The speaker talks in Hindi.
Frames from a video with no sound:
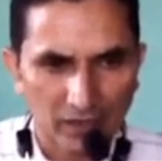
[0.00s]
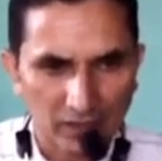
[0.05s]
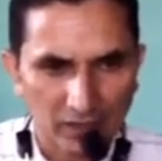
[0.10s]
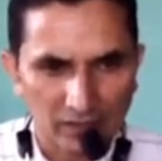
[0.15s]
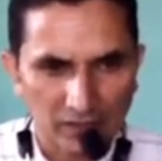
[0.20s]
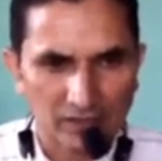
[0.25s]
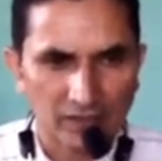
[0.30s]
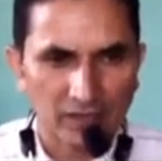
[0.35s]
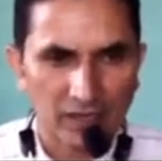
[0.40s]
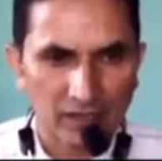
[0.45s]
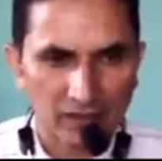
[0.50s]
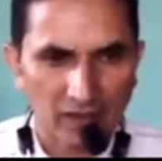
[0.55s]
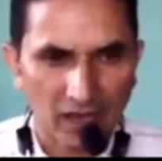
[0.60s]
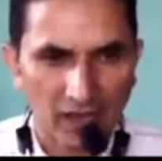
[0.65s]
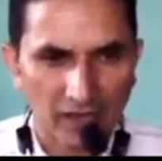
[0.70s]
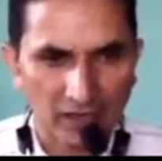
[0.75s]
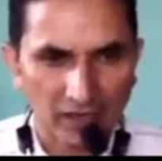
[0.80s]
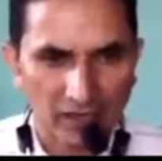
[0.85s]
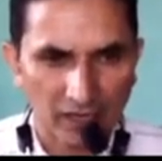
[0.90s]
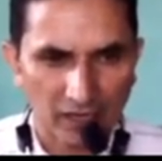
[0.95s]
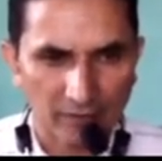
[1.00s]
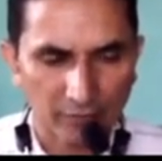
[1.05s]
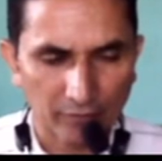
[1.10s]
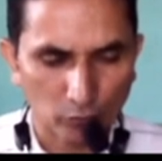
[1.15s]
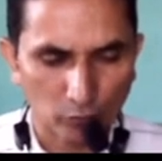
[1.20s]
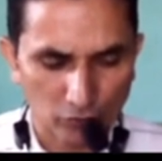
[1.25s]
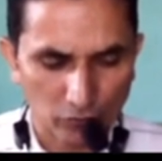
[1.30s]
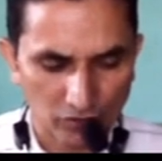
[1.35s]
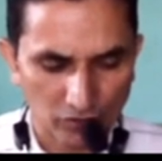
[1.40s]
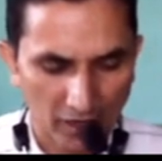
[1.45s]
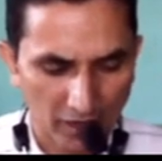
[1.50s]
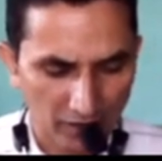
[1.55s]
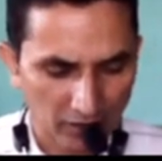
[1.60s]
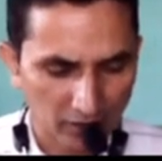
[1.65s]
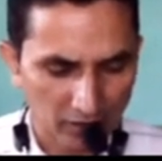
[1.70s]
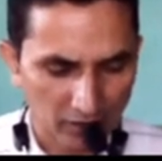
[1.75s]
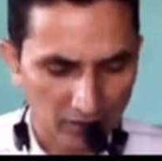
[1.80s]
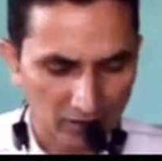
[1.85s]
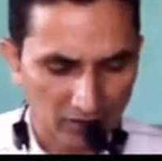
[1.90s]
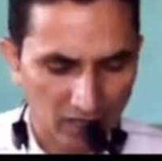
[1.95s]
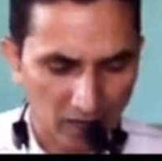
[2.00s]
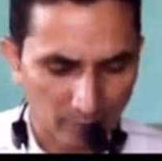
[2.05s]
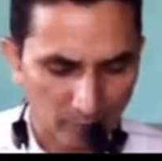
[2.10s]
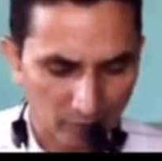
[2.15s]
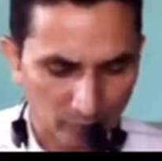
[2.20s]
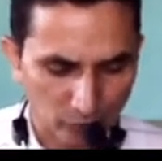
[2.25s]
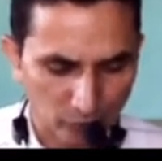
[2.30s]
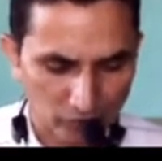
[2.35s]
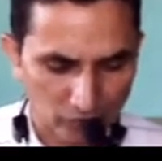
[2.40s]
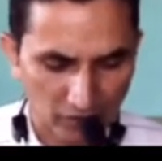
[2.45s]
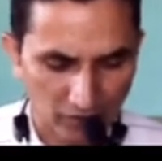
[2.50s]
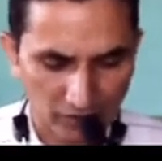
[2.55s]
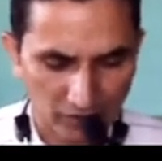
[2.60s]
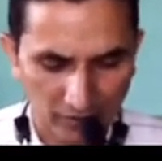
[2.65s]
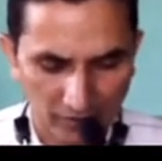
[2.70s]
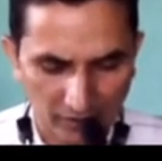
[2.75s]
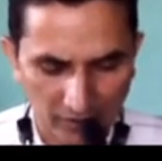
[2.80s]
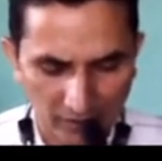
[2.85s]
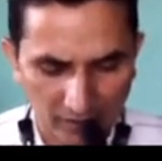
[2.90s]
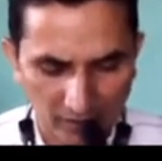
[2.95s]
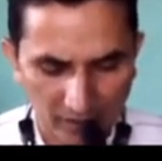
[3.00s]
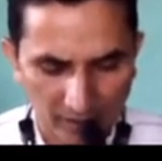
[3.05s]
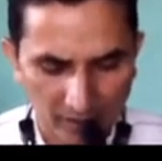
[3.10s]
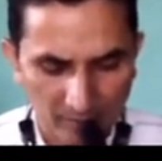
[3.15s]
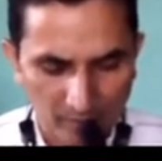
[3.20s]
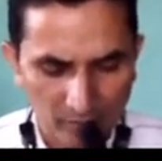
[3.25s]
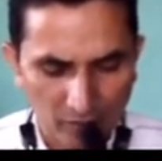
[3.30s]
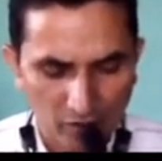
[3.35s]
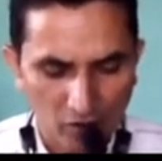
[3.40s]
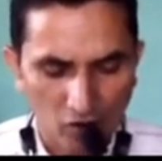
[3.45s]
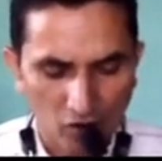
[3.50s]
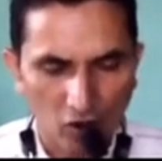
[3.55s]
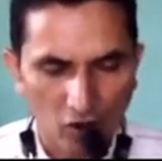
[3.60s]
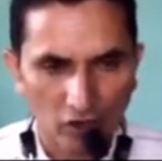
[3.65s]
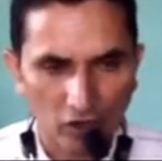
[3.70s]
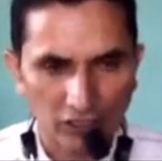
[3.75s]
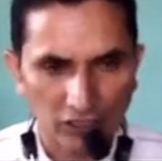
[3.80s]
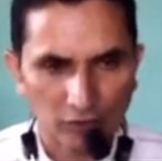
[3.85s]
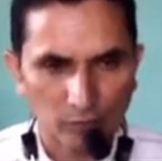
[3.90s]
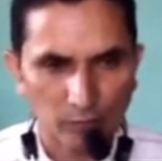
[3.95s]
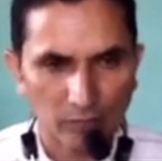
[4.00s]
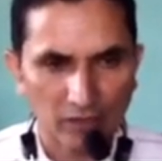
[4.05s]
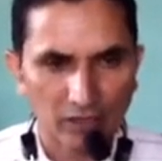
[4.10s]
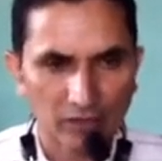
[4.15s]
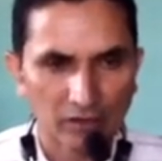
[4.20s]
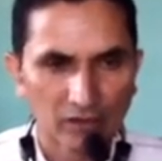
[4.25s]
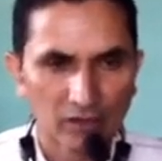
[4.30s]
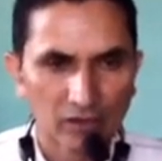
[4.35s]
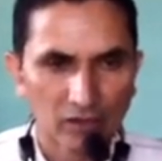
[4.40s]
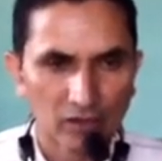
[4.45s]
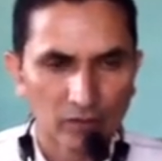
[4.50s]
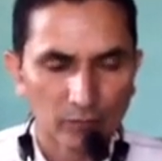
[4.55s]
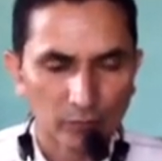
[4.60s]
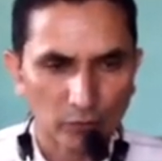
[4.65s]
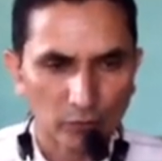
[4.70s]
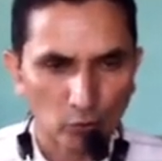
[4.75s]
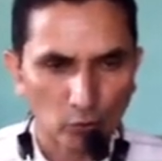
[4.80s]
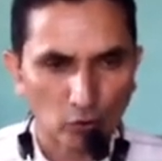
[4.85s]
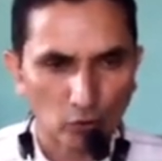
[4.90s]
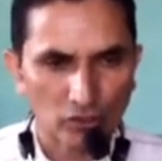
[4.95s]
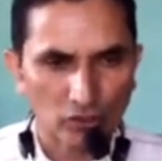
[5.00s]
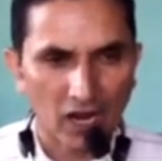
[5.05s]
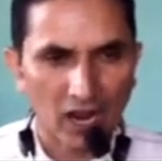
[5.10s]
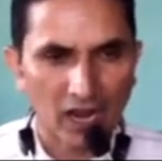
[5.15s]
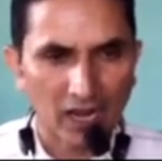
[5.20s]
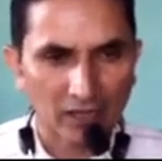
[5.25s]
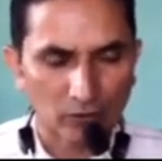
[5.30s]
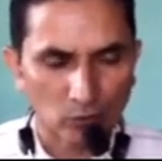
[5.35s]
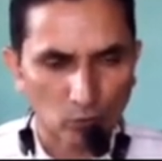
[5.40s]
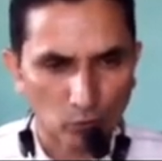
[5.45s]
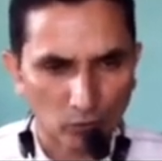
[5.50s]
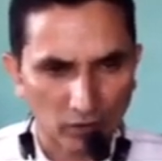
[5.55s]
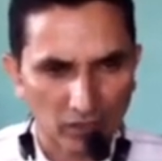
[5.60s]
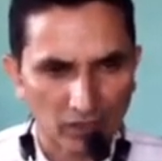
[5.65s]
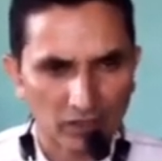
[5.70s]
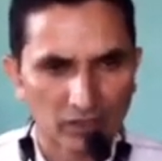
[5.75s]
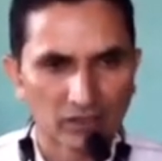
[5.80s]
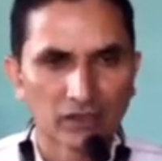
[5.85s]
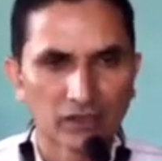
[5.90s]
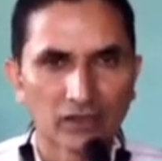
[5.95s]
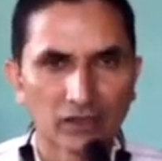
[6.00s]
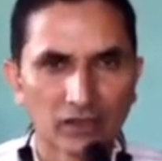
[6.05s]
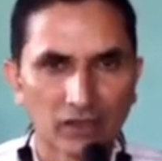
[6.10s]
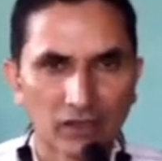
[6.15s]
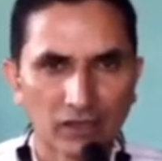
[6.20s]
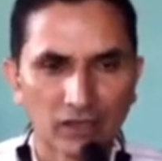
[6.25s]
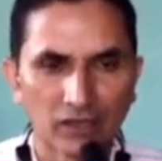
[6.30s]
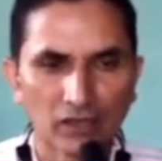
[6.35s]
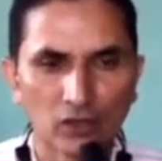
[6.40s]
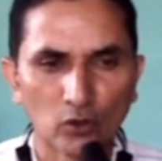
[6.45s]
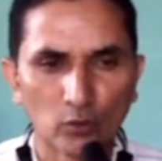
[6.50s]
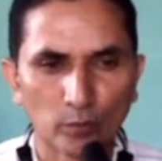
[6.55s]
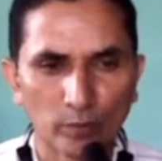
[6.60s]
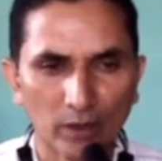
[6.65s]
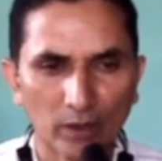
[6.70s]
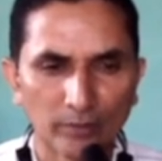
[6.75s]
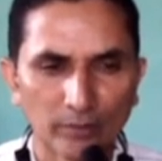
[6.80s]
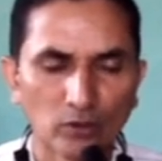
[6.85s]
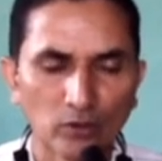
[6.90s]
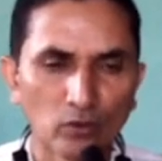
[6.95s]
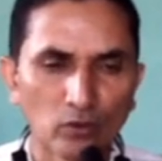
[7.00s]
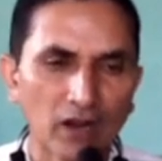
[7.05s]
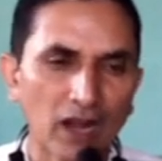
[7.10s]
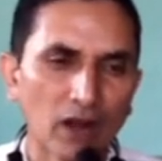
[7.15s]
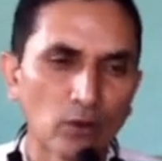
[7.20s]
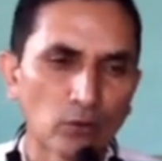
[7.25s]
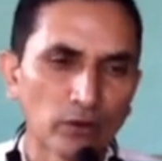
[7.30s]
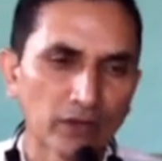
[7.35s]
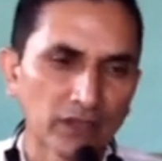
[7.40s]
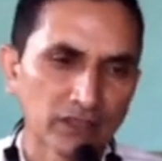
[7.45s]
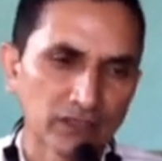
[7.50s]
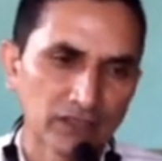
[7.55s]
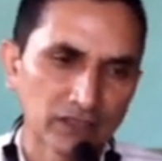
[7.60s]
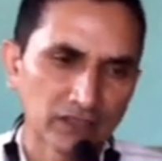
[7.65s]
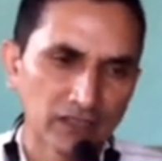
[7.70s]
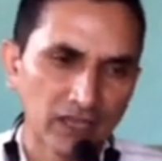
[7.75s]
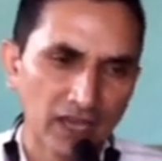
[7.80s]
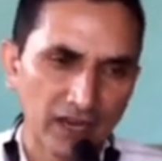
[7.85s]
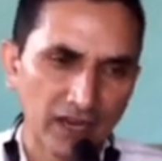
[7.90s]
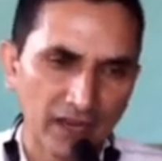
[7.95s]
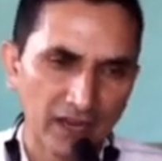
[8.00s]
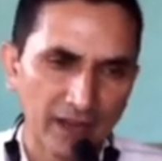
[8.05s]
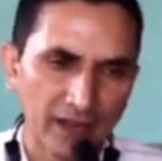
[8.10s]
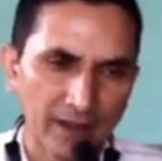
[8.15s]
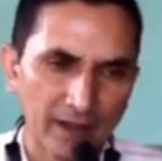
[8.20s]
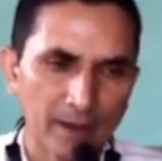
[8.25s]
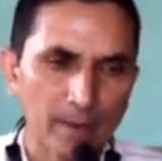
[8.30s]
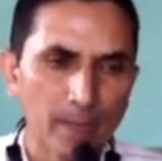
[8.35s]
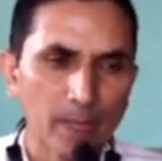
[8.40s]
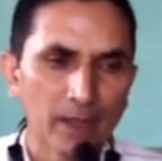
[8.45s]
इसने तारीख है फिरोज शाही नामक पुस्तक लिखी है और इसमें फिरोज शाह तुगलक की उपलब्धियों का उल्लेख किया गया है